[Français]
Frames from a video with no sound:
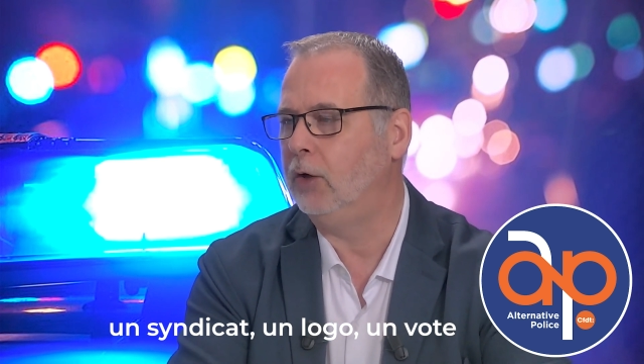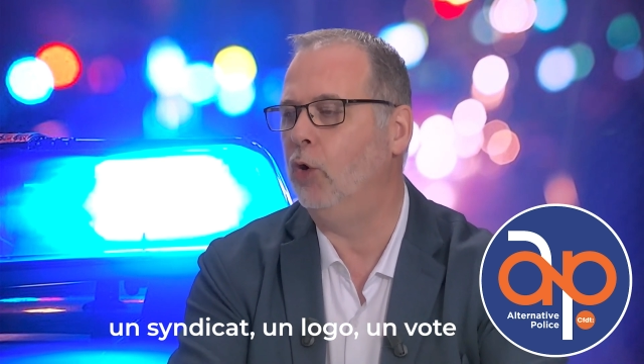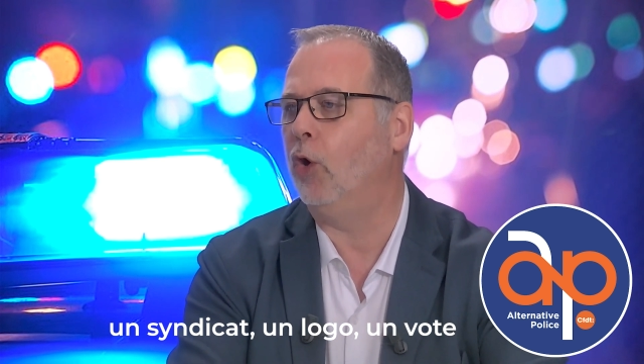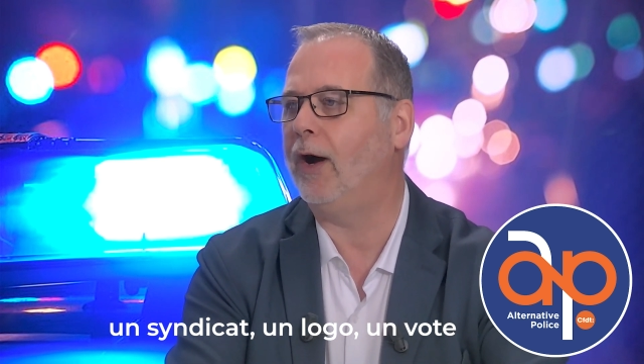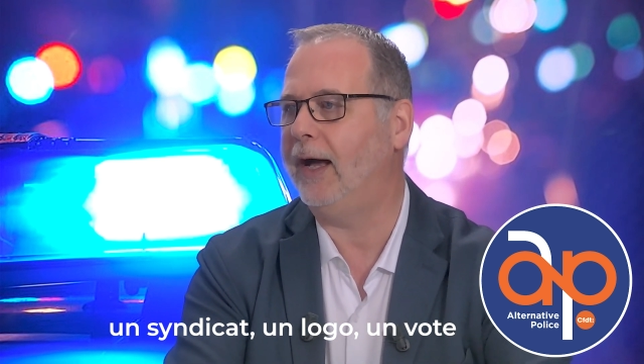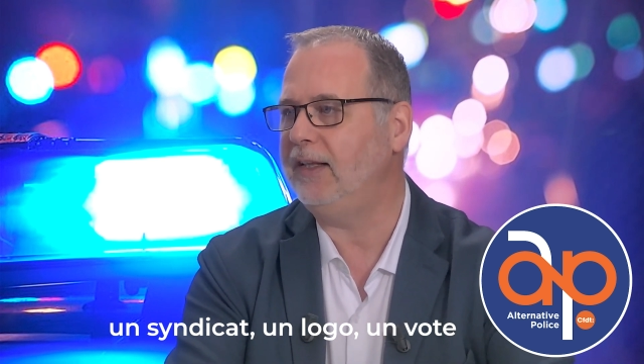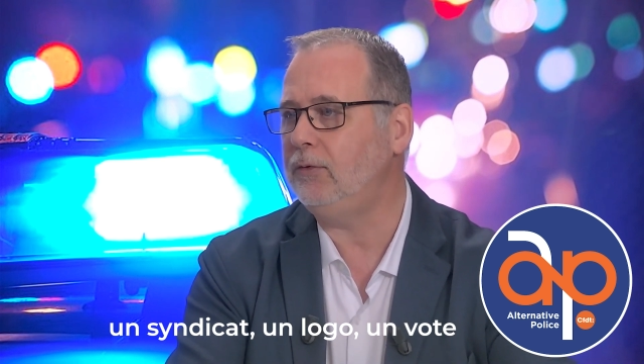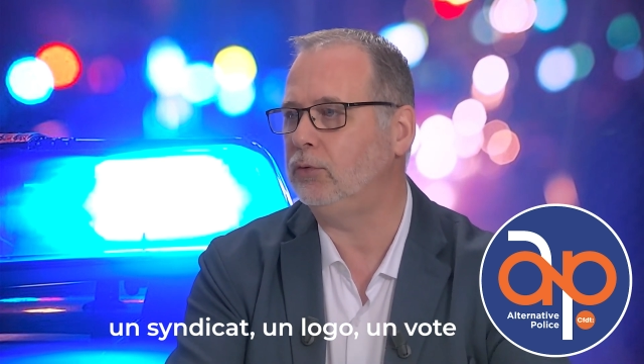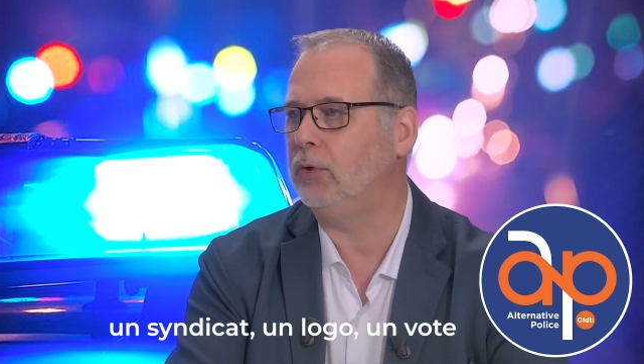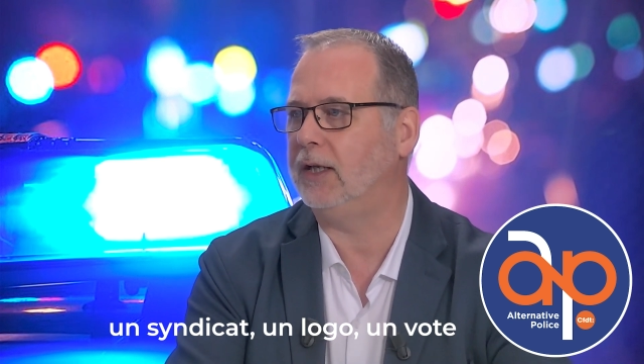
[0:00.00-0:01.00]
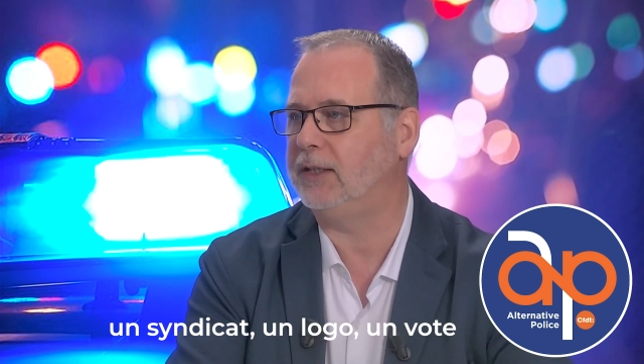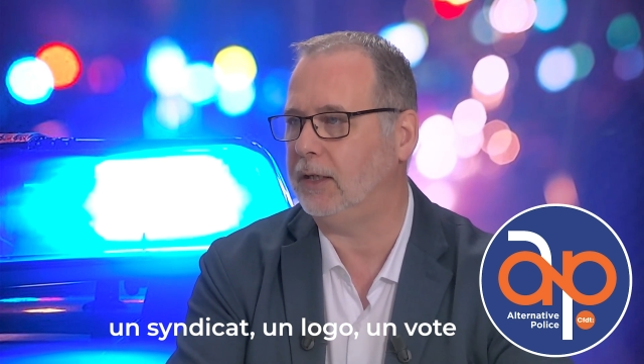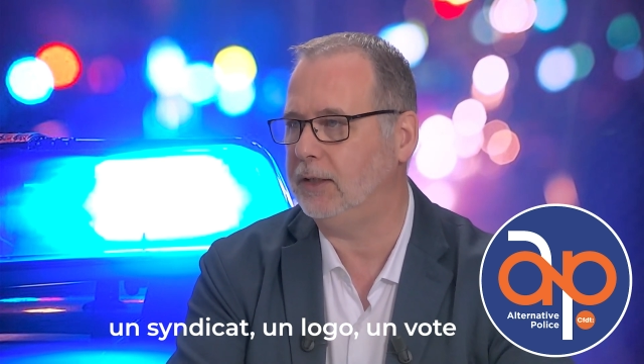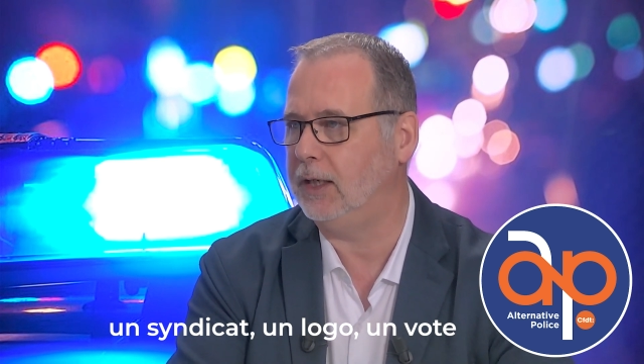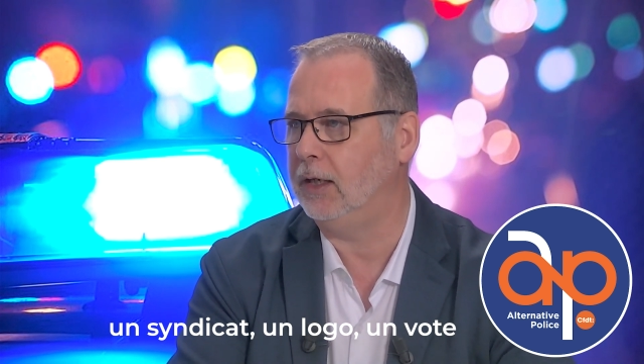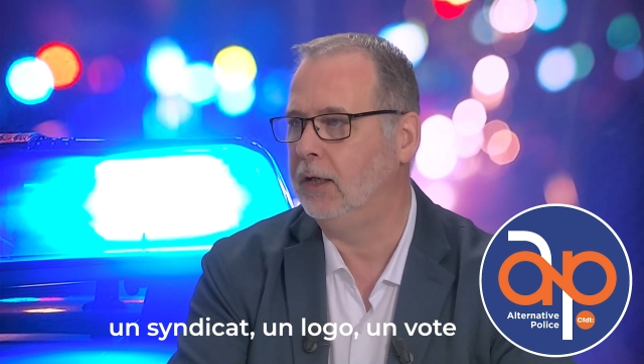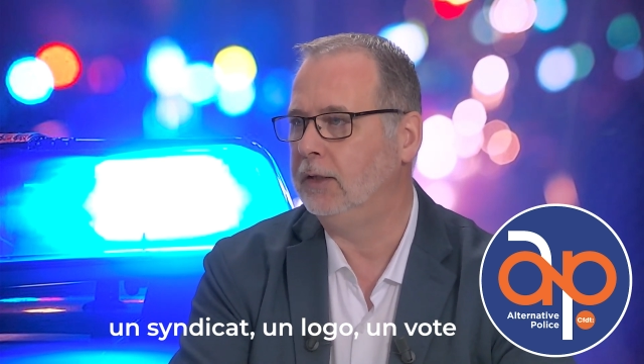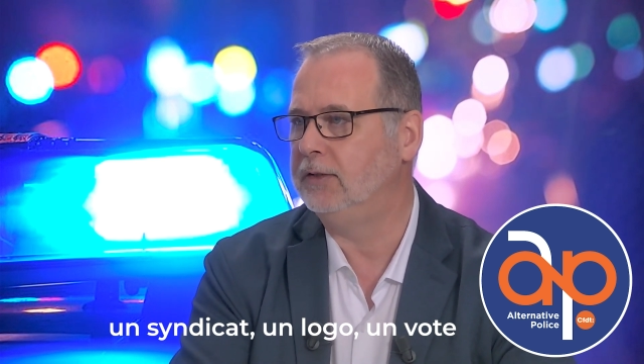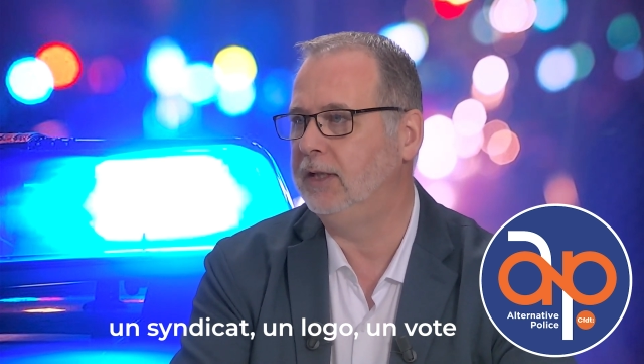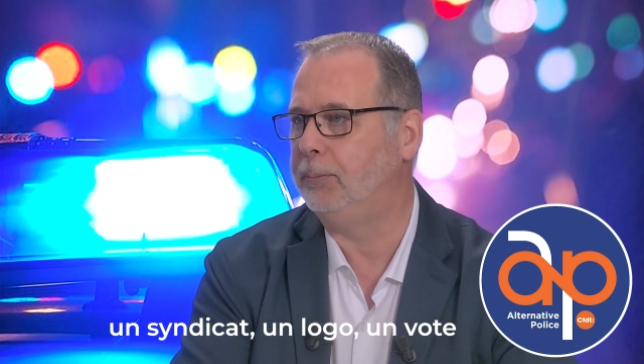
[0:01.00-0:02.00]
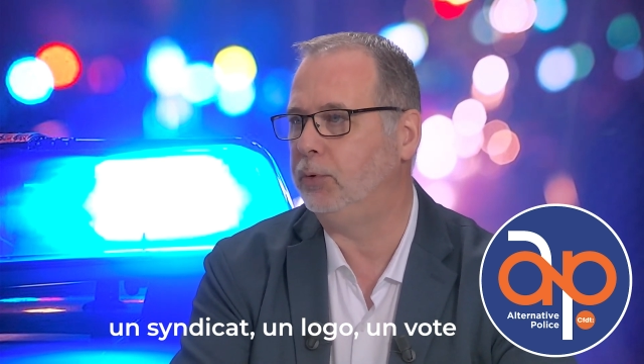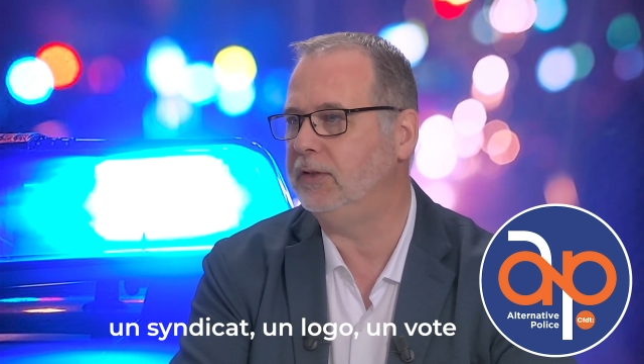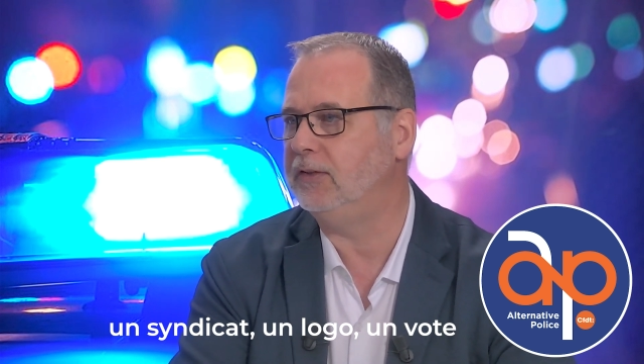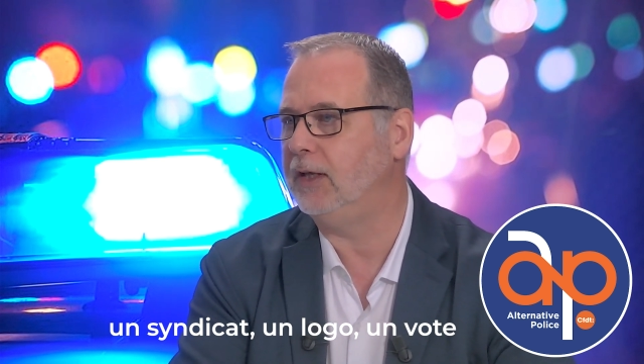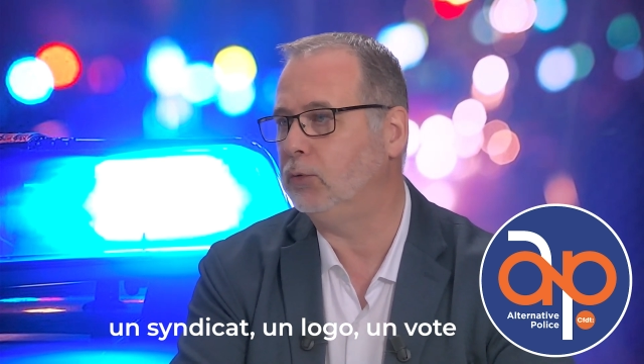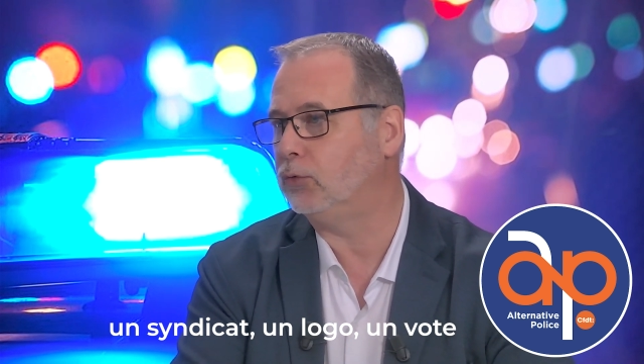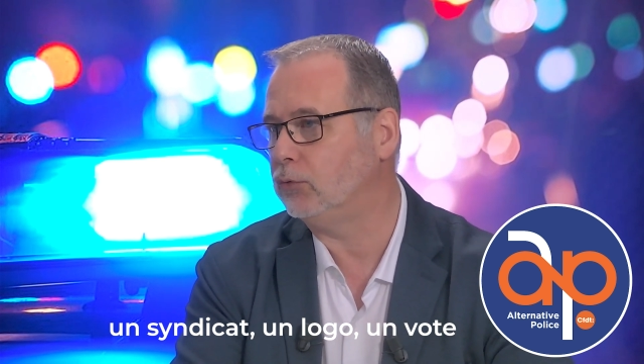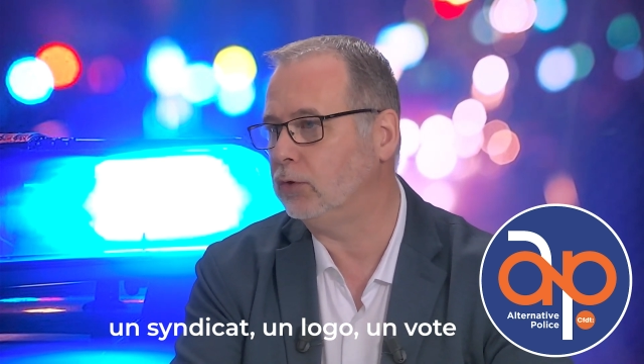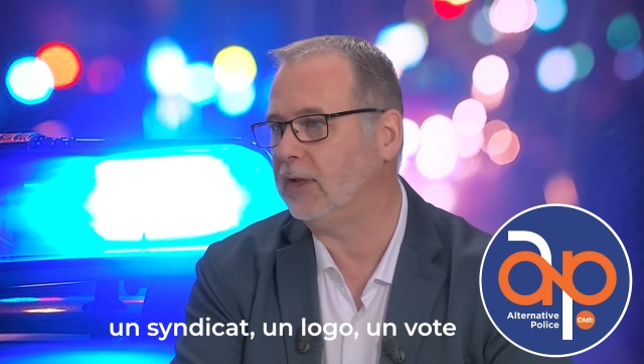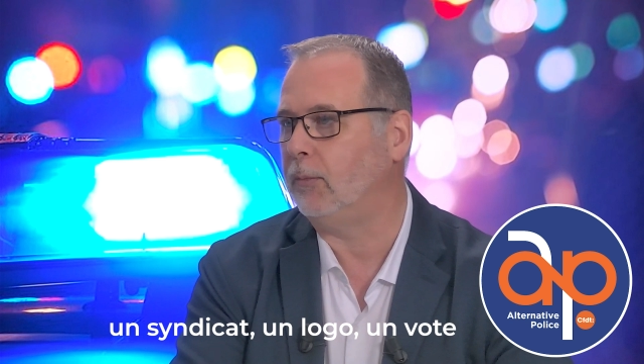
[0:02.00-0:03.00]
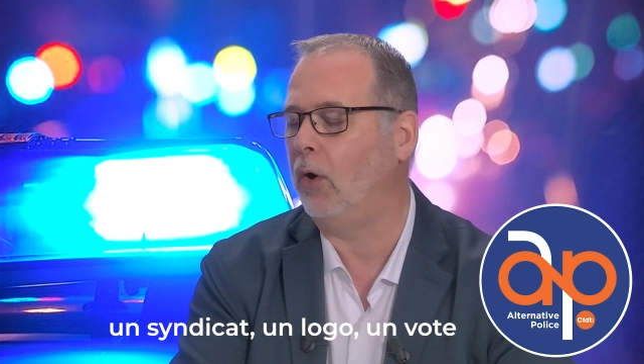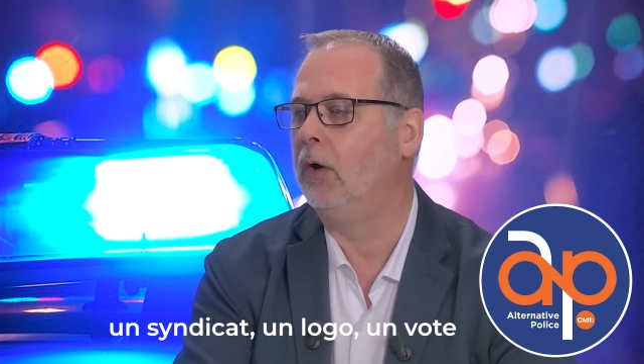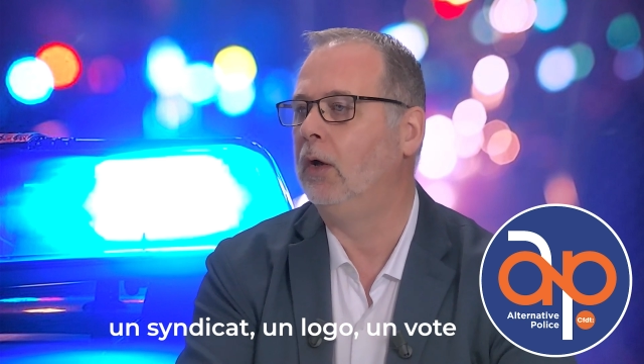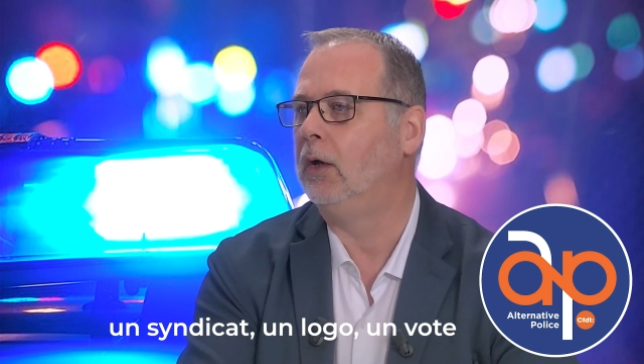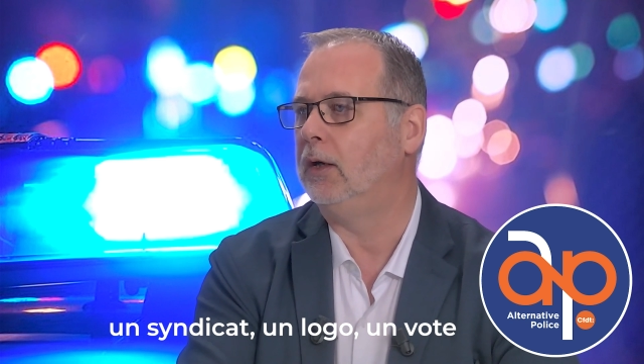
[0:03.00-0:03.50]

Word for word: le reste de la carrière des policiers, que sont notamment